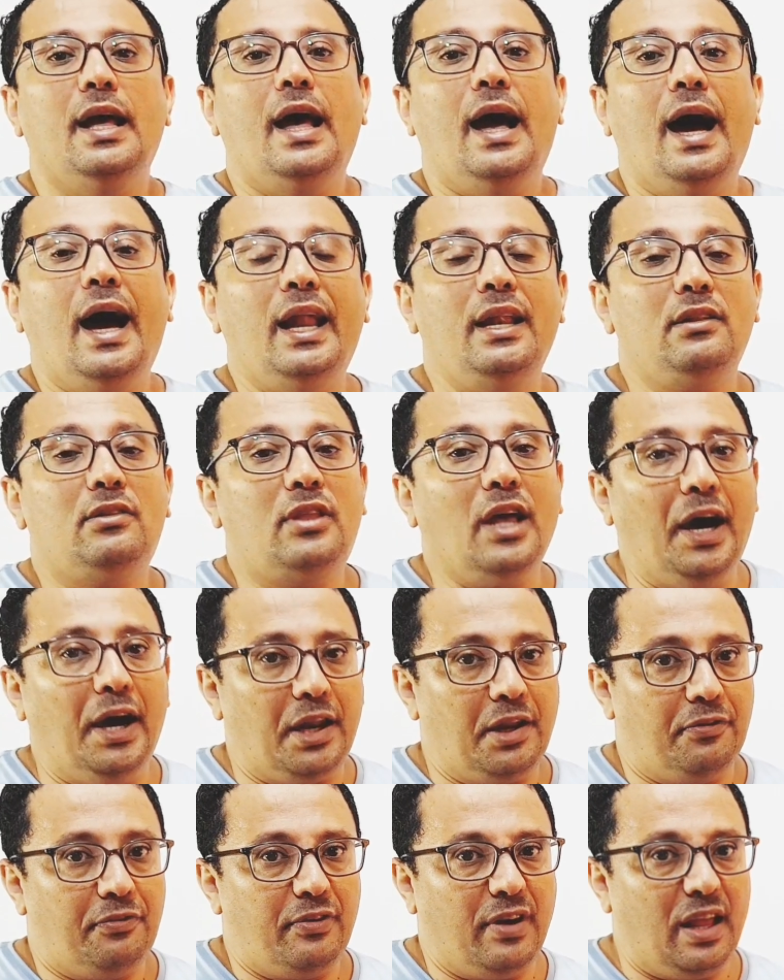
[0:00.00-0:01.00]
هل
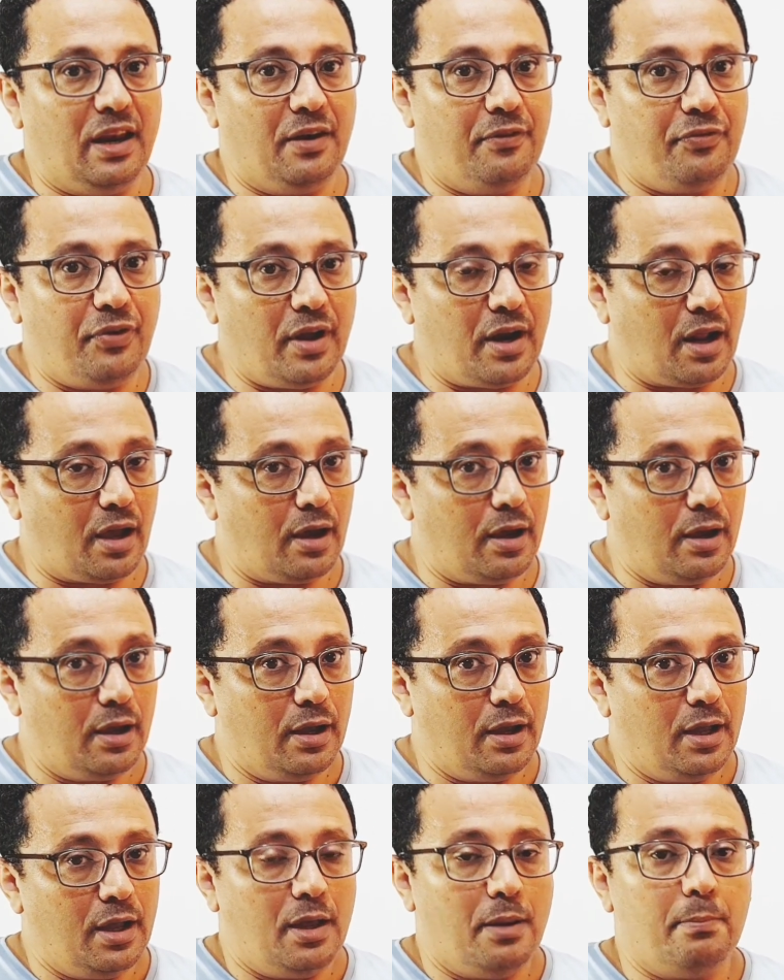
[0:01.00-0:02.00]
تعرف الفرق
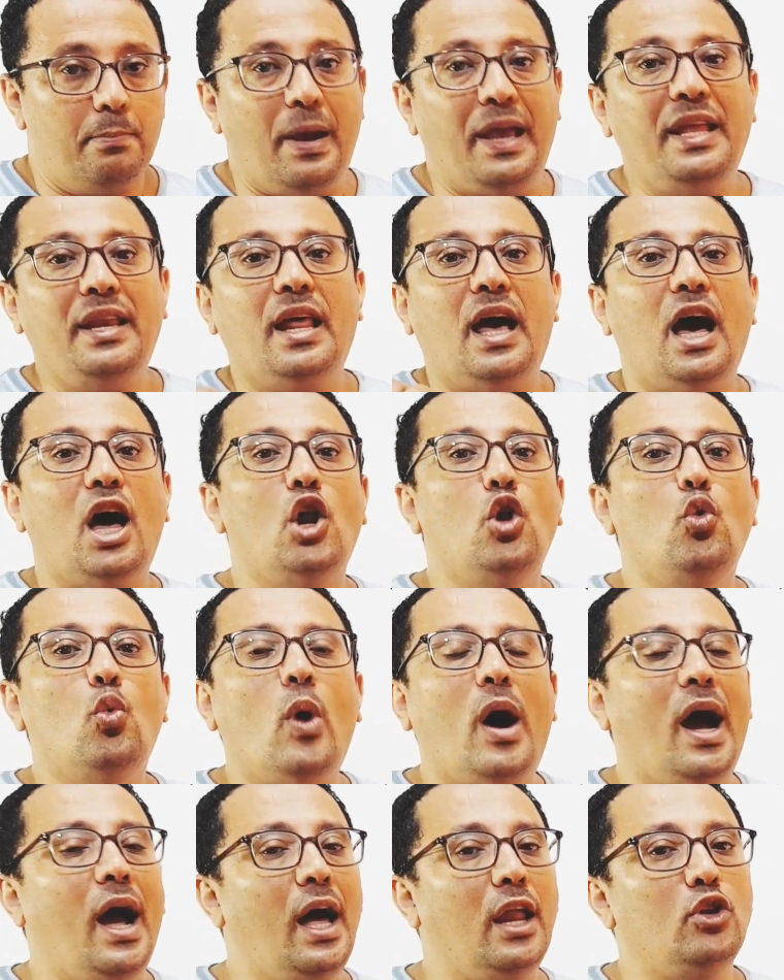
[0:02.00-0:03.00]
بين
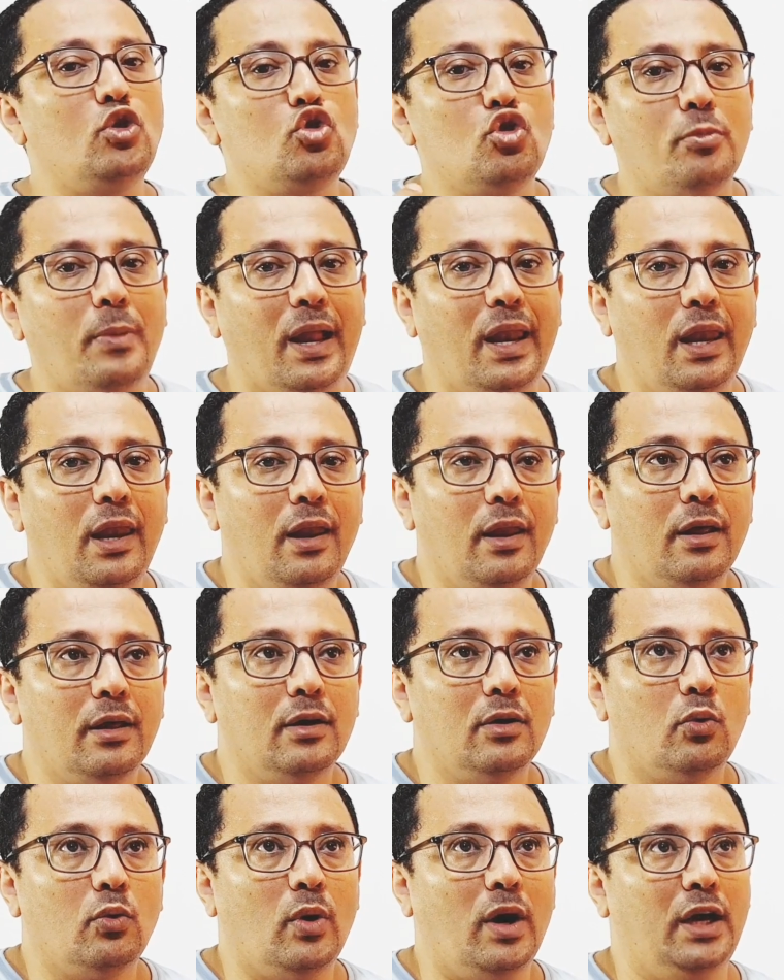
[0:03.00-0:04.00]
أنواع الجمل
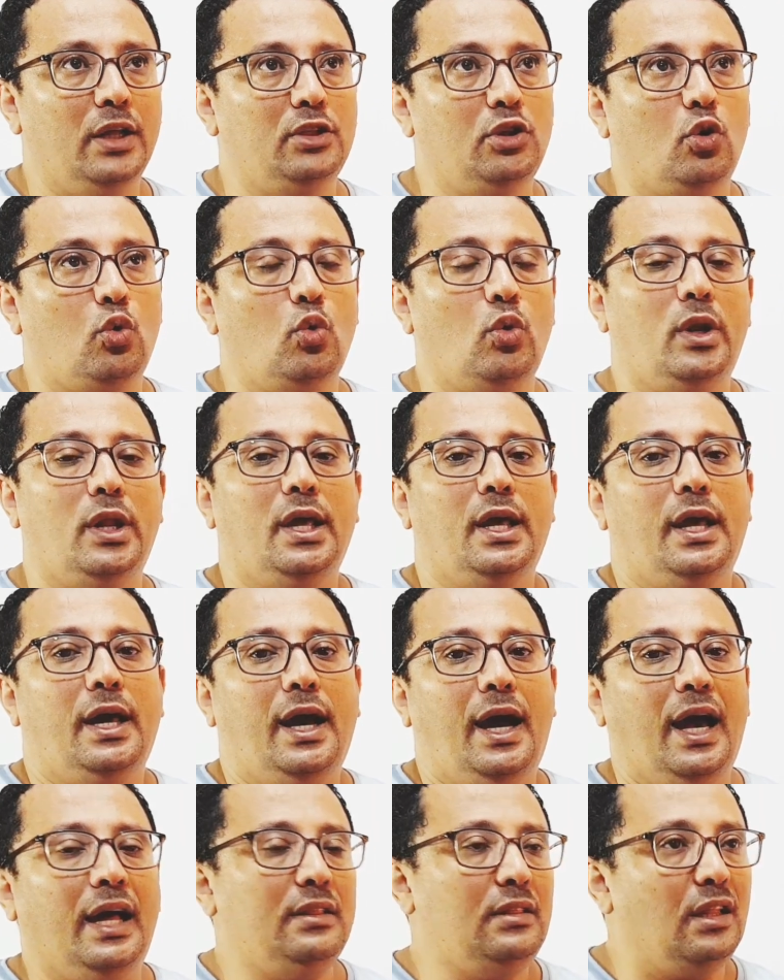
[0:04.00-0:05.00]
واحد يقول
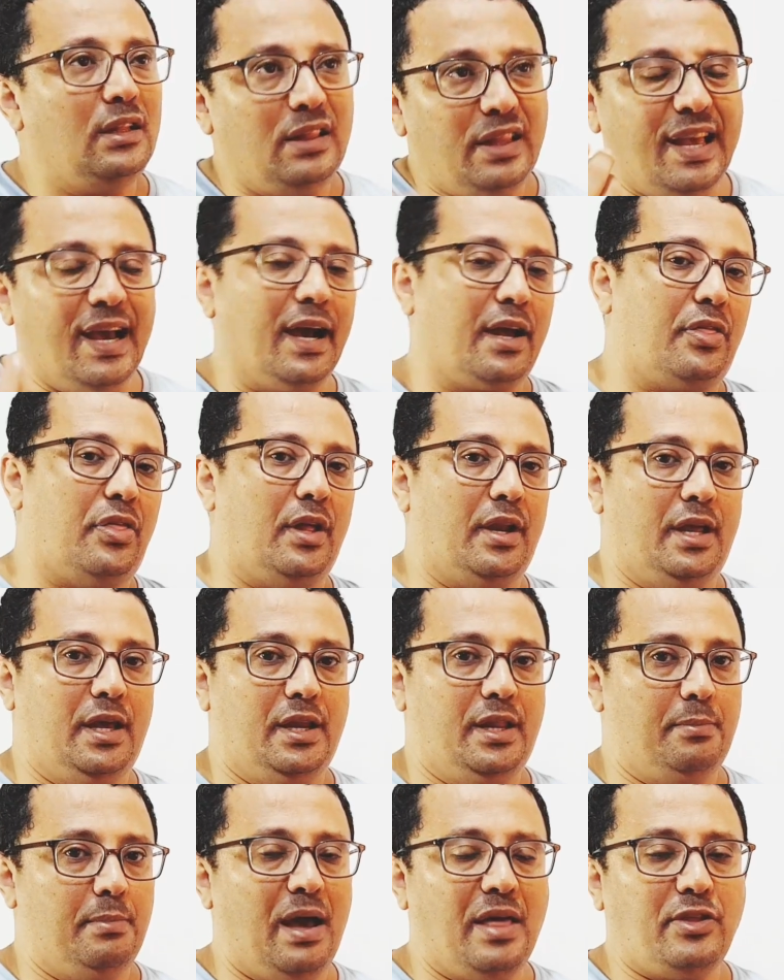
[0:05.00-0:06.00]
حدد لي أكثر
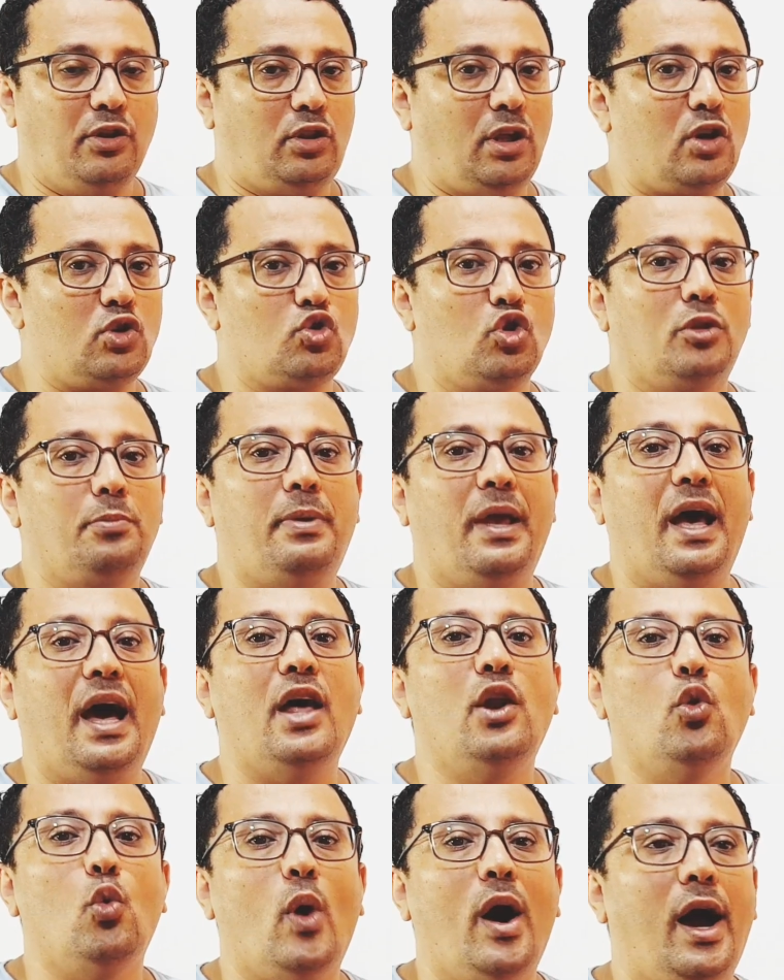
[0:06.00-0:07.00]
يعني ماذا تقصد
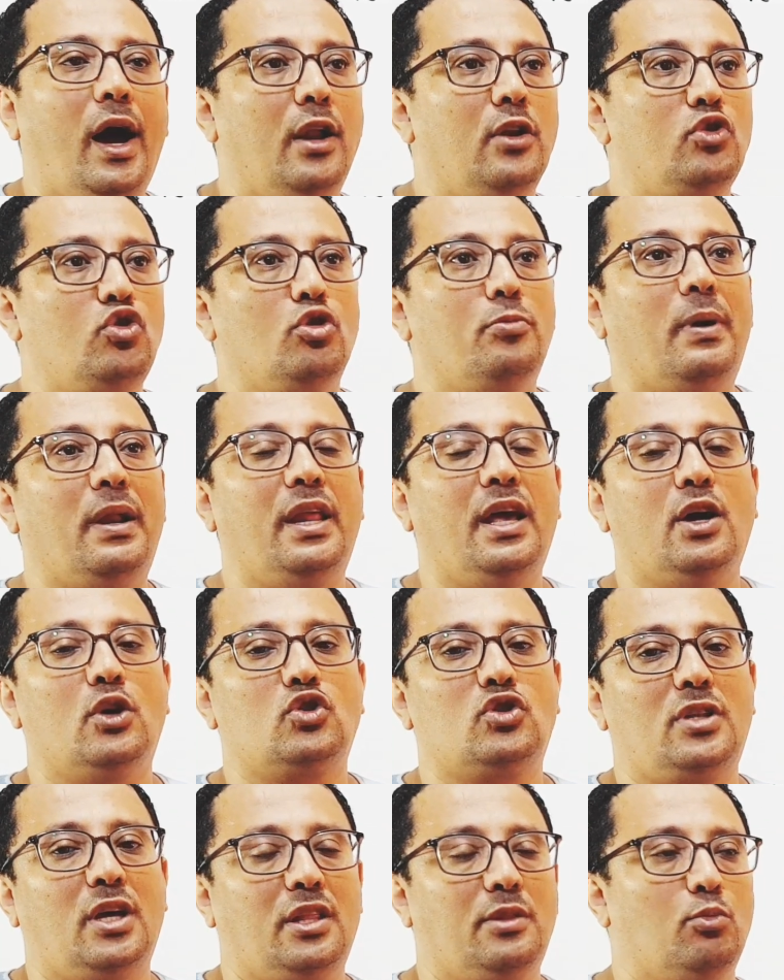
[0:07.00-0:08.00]
بأنواع الجمل يا
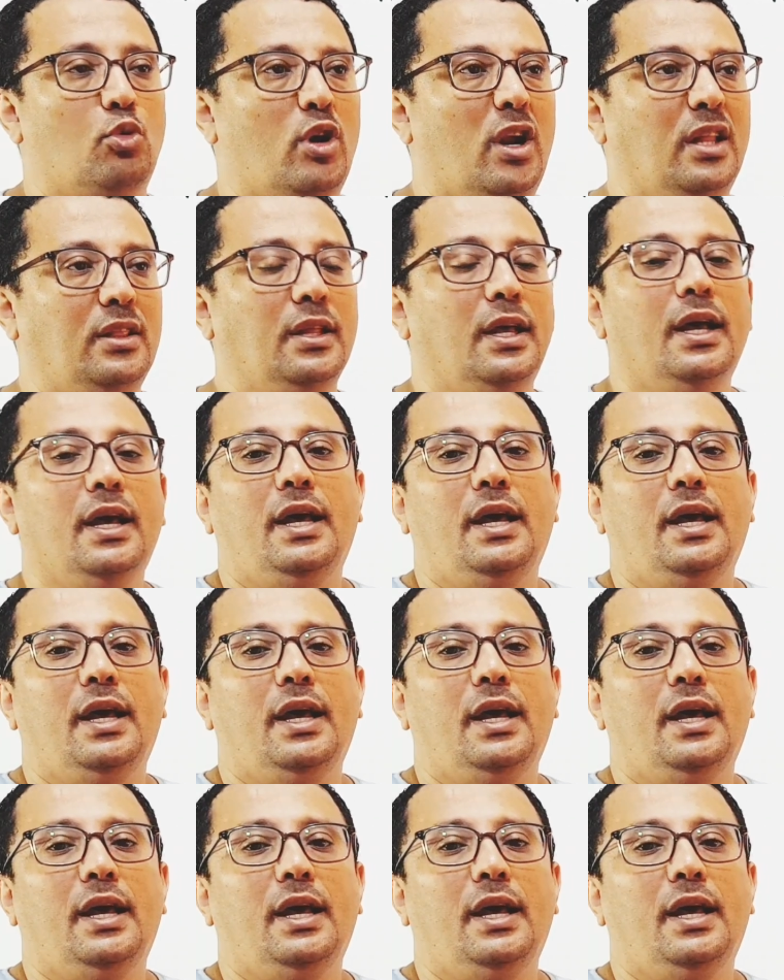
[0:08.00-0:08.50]
أستاذ مراد